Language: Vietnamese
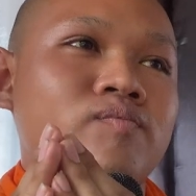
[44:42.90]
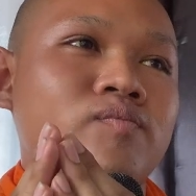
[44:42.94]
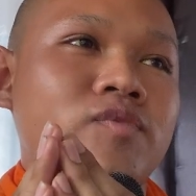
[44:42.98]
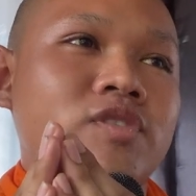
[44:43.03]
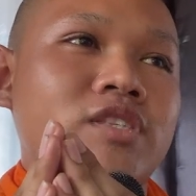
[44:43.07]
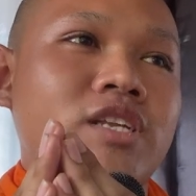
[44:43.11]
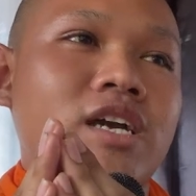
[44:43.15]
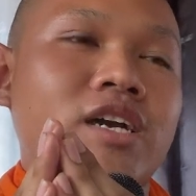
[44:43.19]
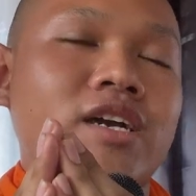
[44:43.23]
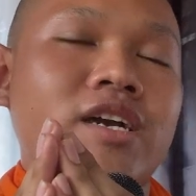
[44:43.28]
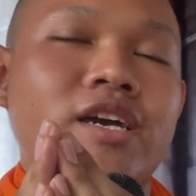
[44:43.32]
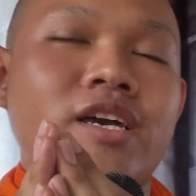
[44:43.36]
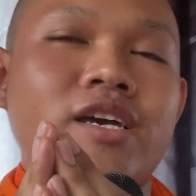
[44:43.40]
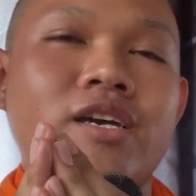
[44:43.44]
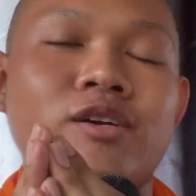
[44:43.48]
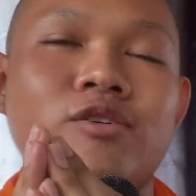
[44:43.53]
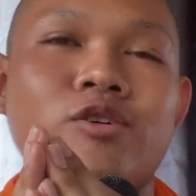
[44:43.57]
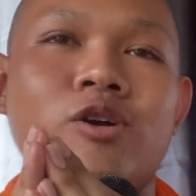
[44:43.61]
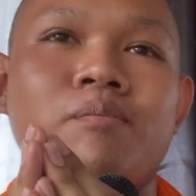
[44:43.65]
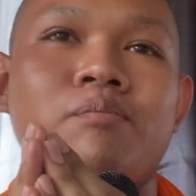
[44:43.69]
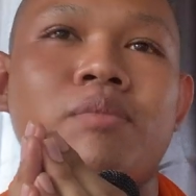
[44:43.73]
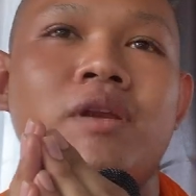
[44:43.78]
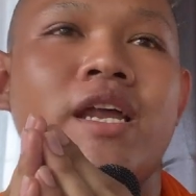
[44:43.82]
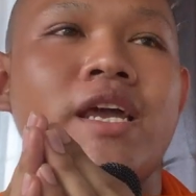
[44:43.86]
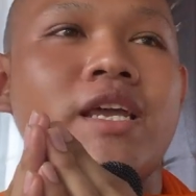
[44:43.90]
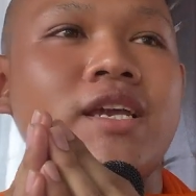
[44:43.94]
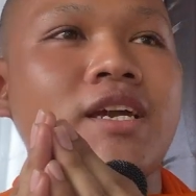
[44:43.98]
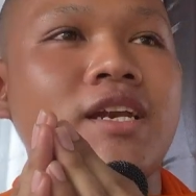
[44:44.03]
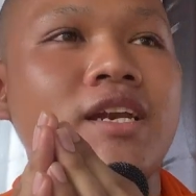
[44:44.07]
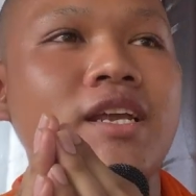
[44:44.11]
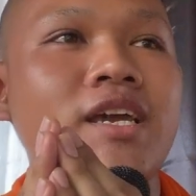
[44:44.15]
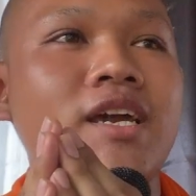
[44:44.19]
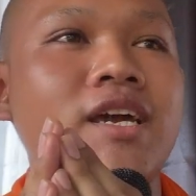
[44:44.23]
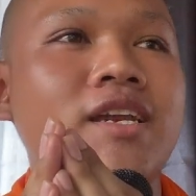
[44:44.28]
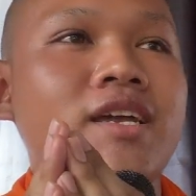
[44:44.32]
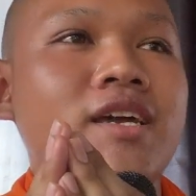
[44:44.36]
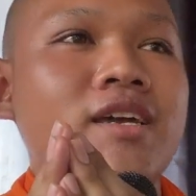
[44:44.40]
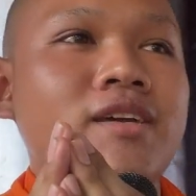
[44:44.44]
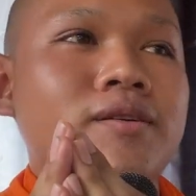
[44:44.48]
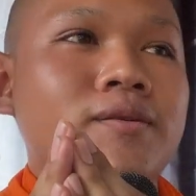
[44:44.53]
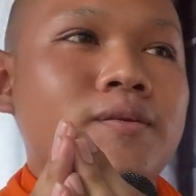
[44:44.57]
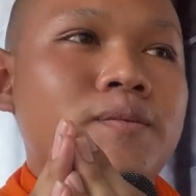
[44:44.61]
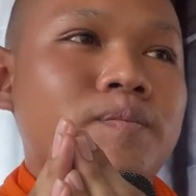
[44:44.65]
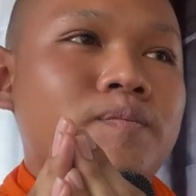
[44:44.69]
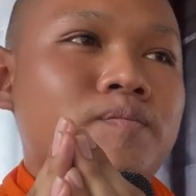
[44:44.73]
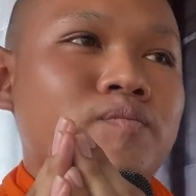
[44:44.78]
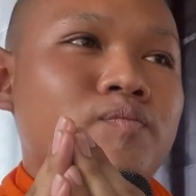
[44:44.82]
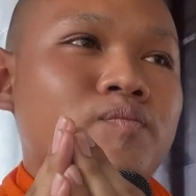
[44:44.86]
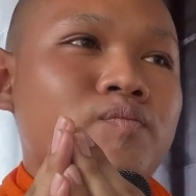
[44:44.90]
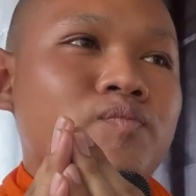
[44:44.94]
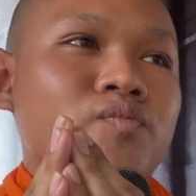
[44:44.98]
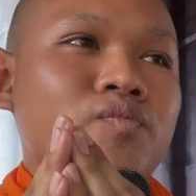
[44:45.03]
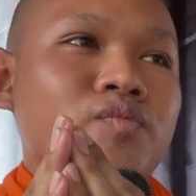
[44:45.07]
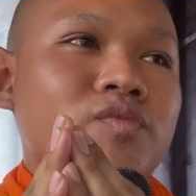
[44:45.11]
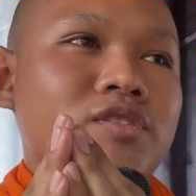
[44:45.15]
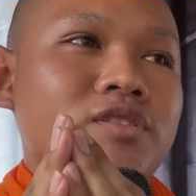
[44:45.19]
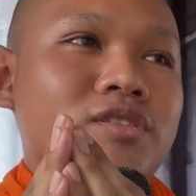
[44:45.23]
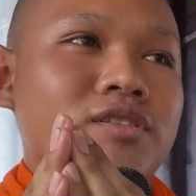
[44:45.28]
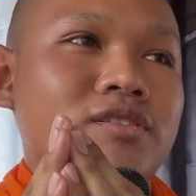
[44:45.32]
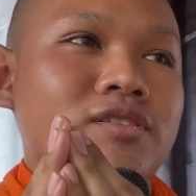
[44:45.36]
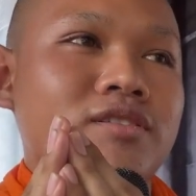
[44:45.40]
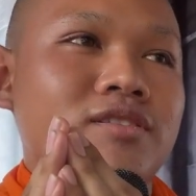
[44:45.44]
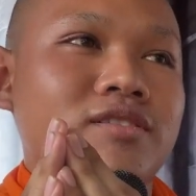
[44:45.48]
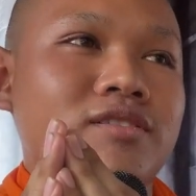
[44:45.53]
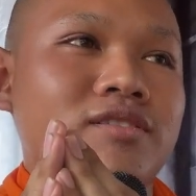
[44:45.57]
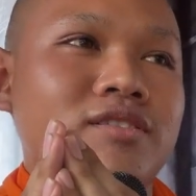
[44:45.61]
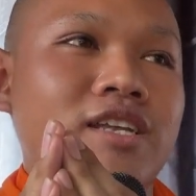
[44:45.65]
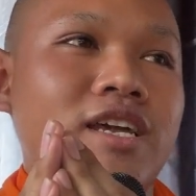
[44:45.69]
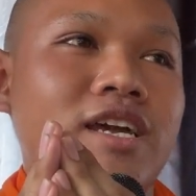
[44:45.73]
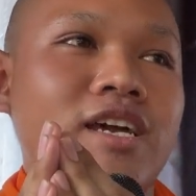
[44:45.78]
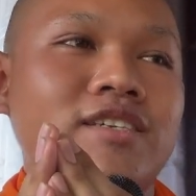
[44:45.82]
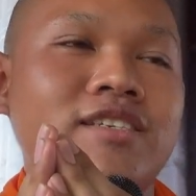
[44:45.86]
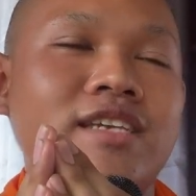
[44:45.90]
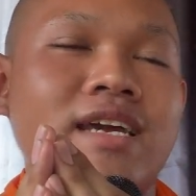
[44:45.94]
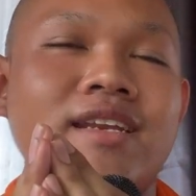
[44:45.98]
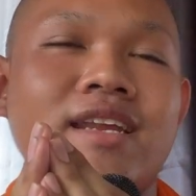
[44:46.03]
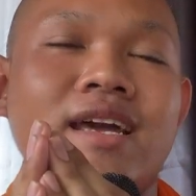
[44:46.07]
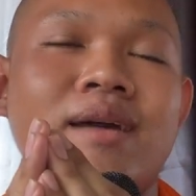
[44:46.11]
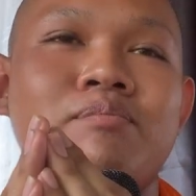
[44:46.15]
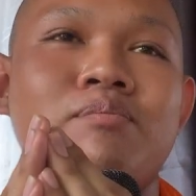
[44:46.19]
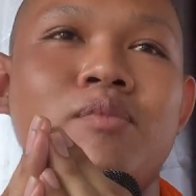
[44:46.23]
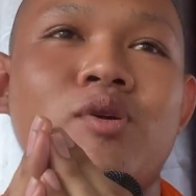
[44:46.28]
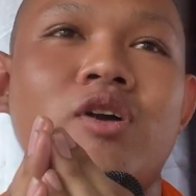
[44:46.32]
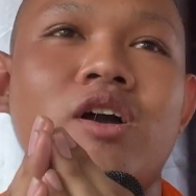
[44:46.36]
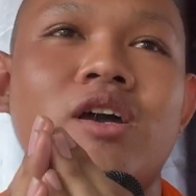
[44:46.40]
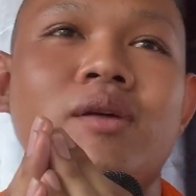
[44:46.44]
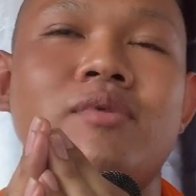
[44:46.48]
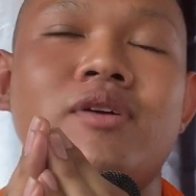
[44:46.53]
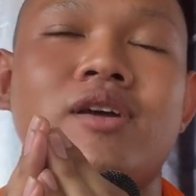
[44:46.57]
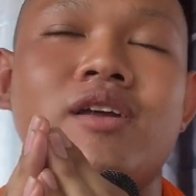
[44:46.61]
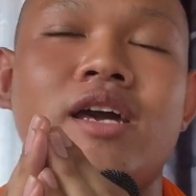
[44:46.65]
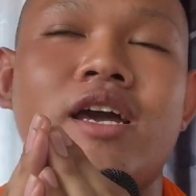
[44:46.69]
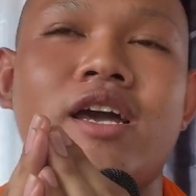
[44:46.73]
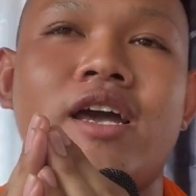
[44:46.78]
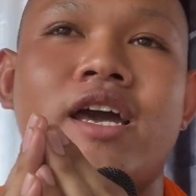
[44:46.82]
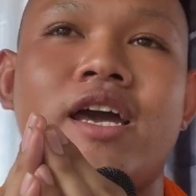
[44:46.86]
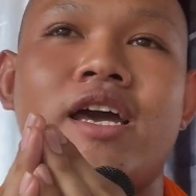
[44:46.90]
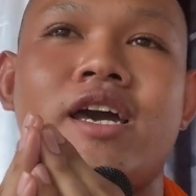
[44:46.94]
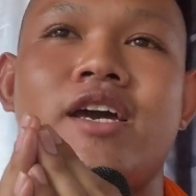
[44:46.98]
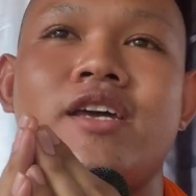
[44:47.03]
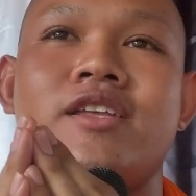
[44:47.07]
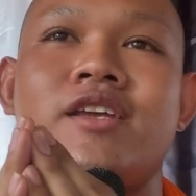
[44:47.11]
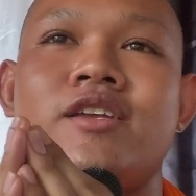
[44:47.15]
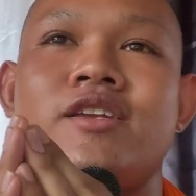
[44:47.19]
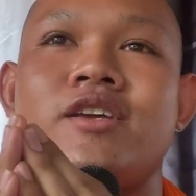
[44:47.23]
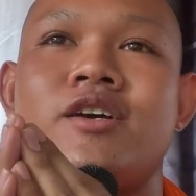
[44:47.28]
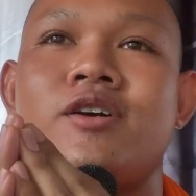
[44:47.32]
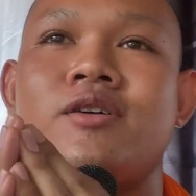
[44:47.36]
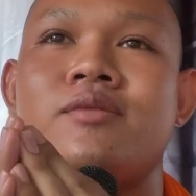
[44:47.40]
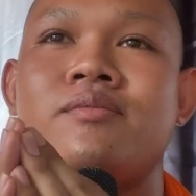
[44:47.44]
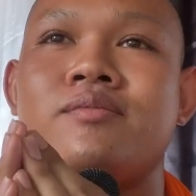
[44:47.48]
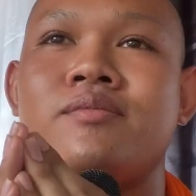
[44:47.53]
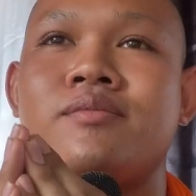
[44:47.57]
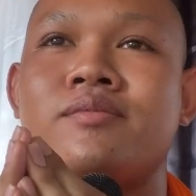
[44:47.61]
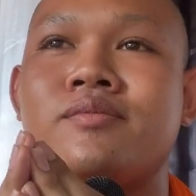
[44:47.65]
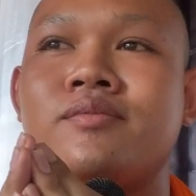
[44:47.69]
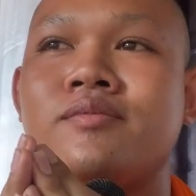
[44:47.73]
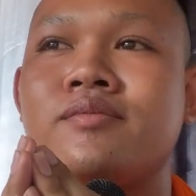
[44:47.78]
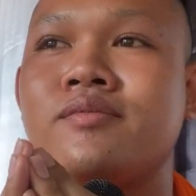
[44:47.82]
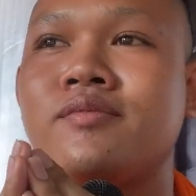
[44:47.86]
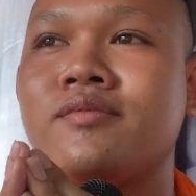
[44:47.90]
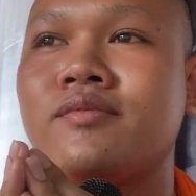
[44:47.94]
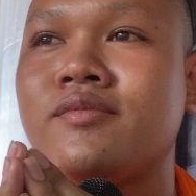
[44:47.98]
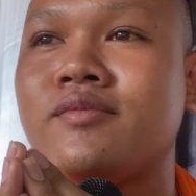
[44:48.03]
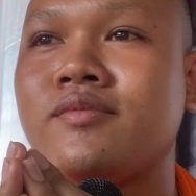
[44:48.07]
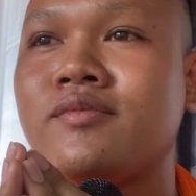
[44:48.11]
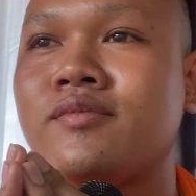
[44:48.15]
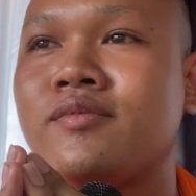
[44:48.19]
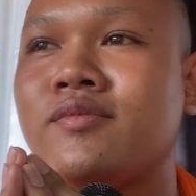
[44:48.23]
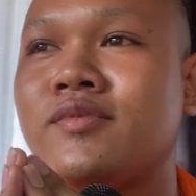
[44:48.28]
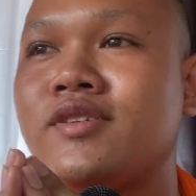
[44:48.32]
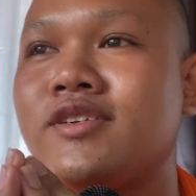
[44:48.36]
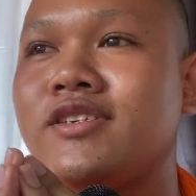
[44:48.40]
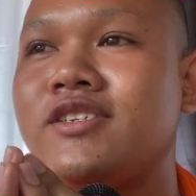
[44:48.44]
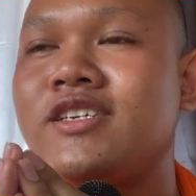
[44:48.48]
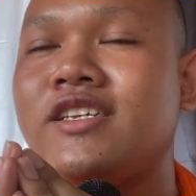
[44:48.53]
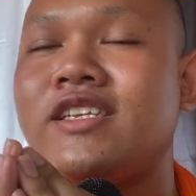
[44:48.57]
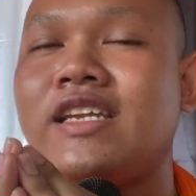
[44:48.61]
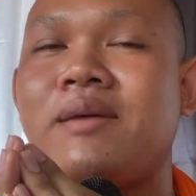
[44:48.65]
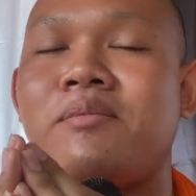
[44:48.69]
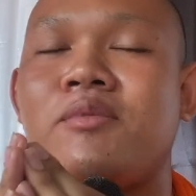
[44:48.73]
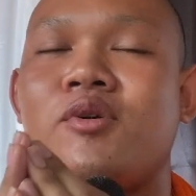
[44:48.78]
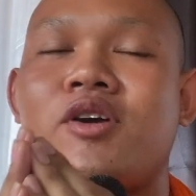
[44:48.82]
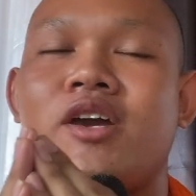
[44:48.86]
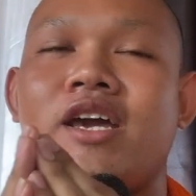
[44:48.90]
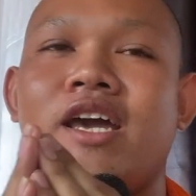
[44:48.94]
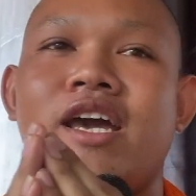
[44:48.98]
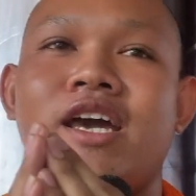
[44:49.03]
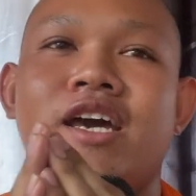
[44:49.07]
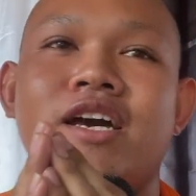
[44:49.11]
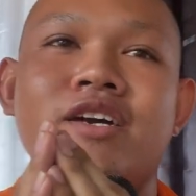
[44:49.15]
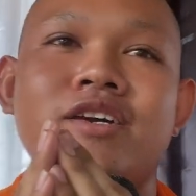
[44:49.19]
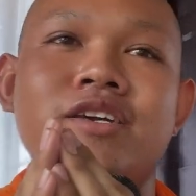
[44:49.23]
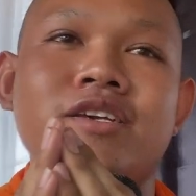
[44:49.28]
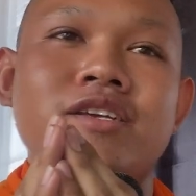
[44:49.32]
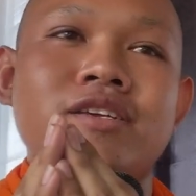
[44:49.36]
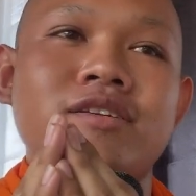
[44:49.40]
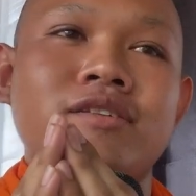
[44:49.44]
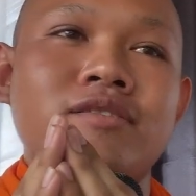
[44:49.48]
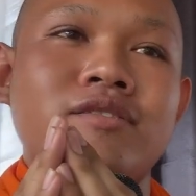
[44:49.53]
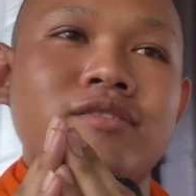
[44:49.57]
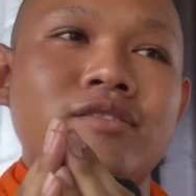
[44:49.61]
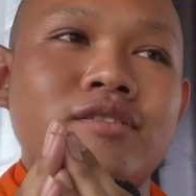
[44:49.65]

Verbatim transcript: Nà này công lệch khá nè. Nà chả nằm một cái hai nhầm. Nằm một cái hai.